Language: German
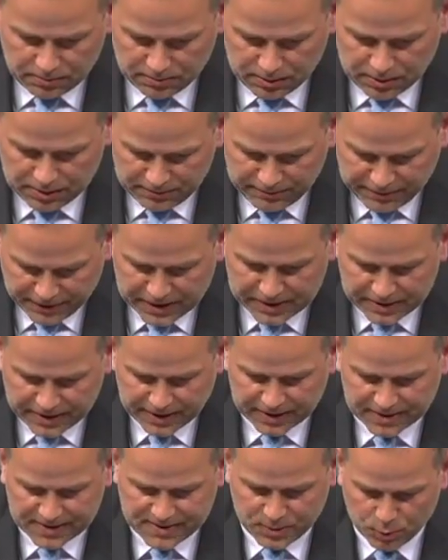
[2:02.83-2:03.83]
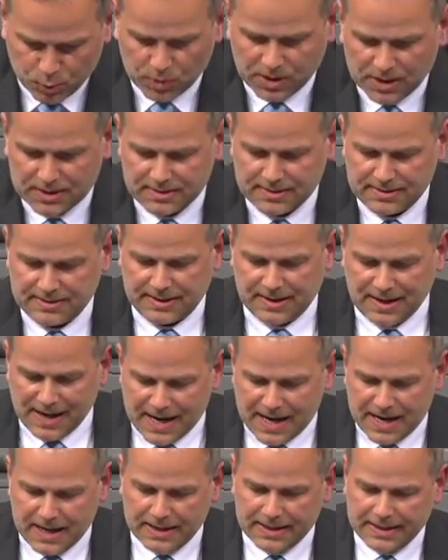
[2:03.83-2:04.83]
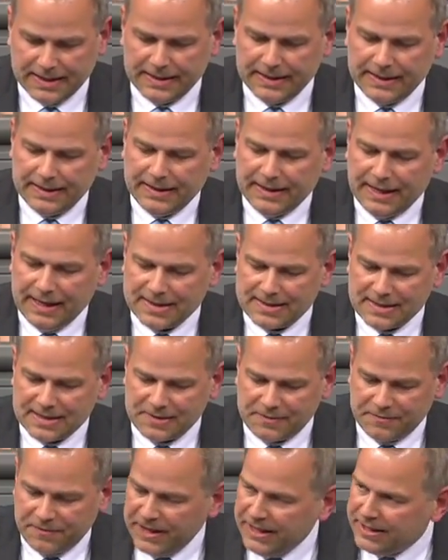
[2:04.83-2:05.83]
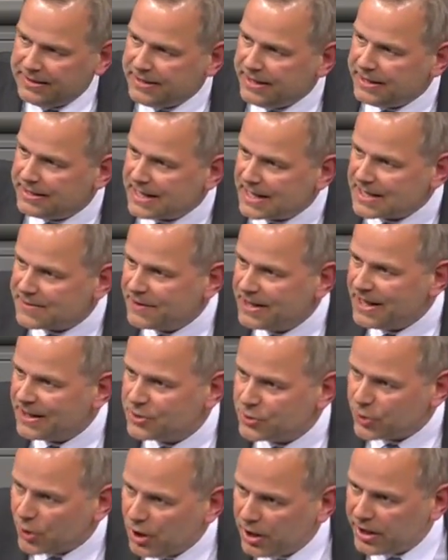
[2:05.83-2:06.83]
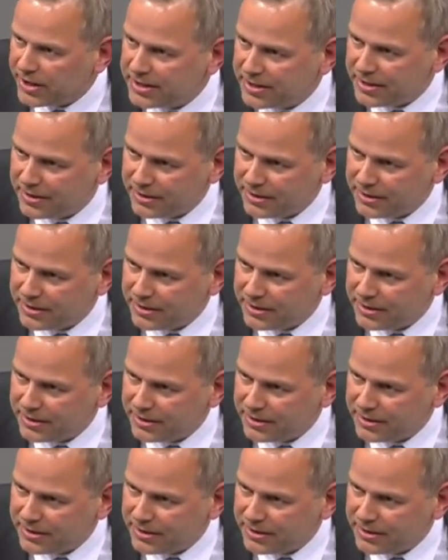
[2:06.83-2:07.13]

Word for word: in vielen Dingen zu, das ist klar. Es ist wichtig, dass wir natürlich